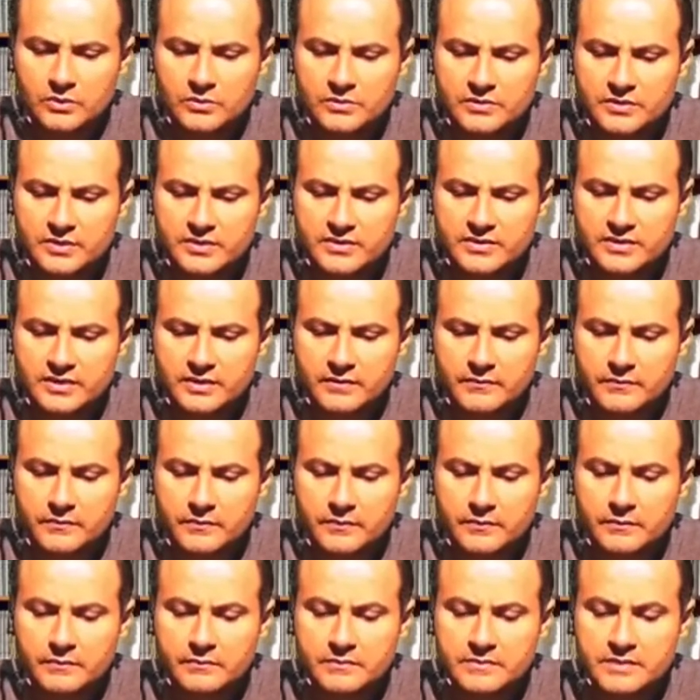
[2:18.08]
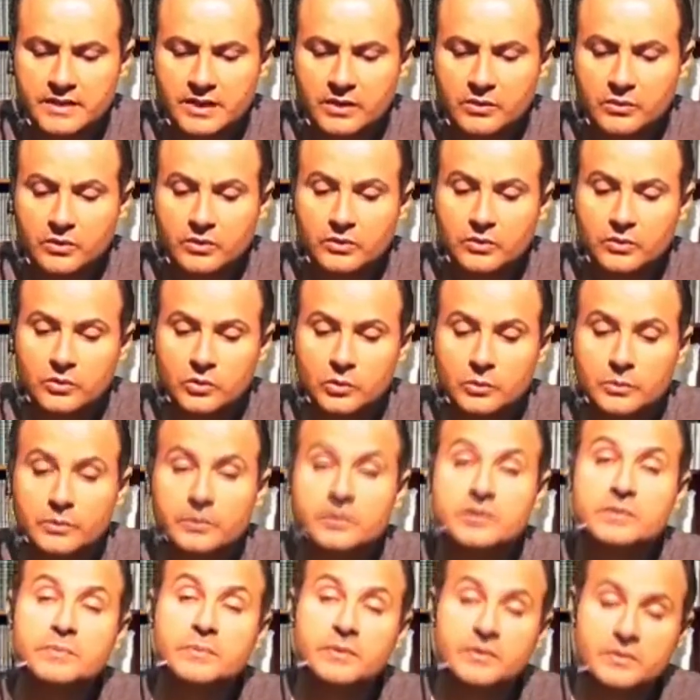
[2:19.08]
Ou seja, de acordo com o
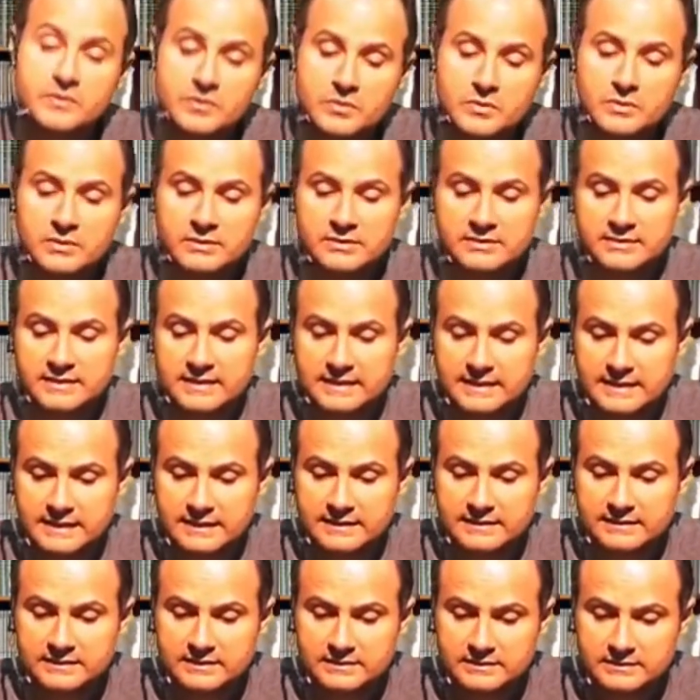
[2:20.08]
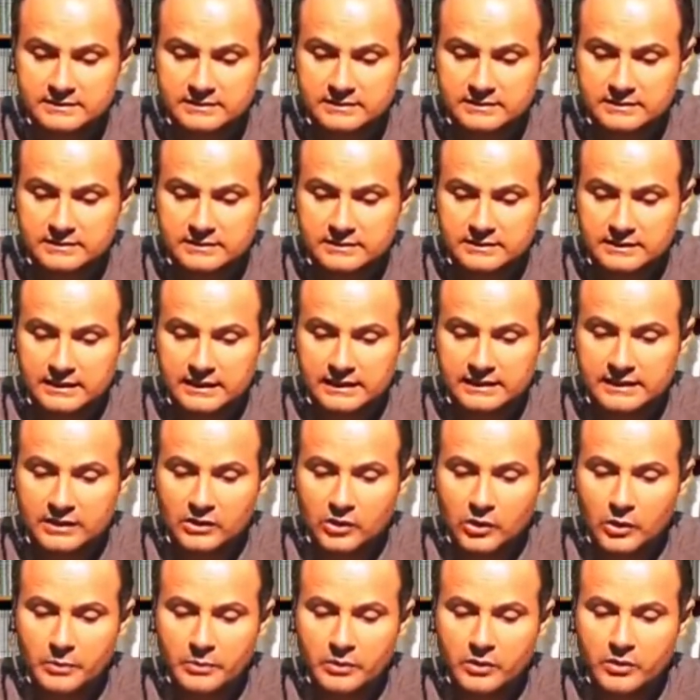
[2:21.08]
número de pessoas na casa.
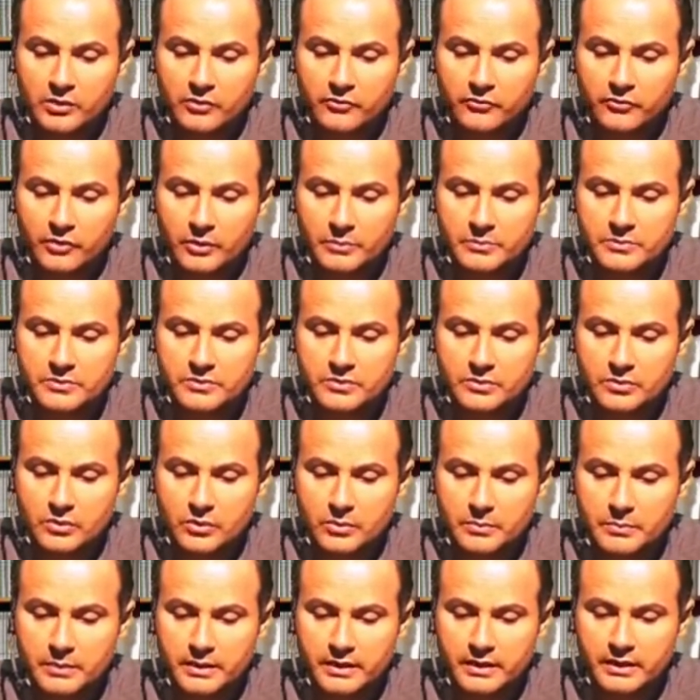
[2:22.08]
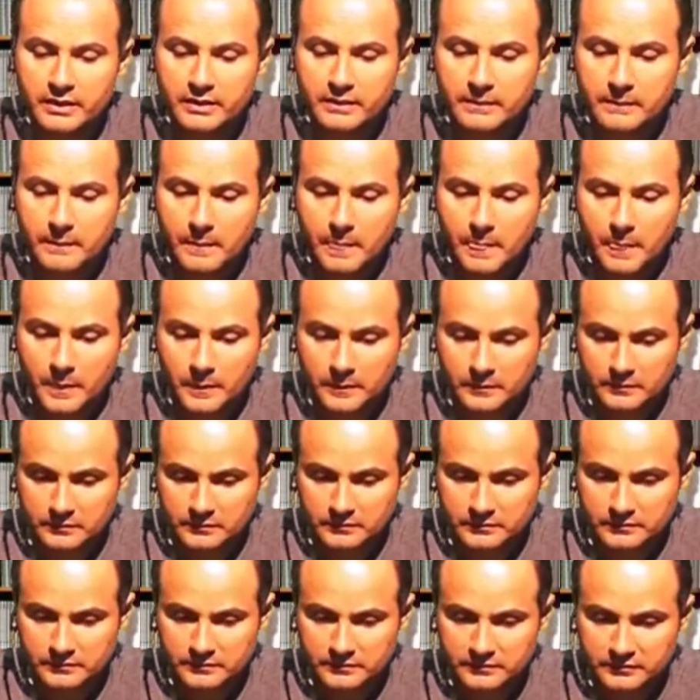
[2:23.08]
Cada homem, conforme o seu comer,
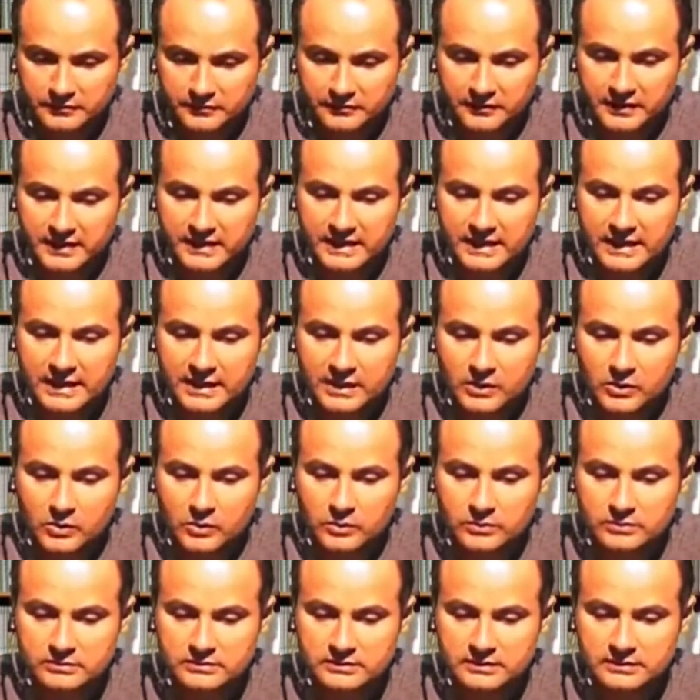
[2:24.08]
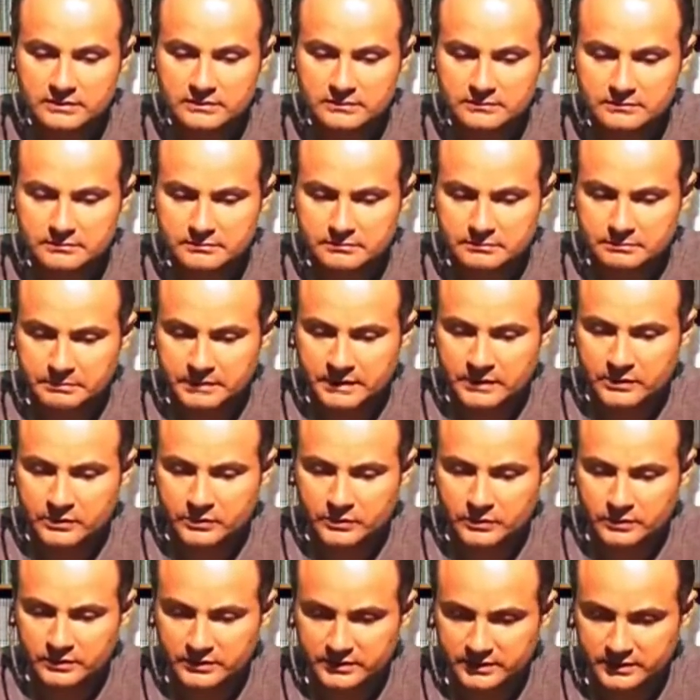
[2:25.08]
fará a conta para
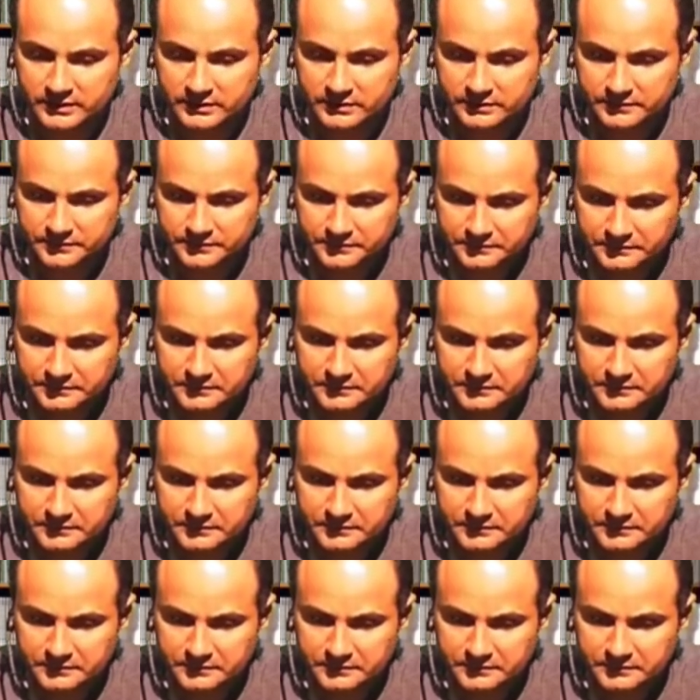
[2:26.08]
o cordeiro.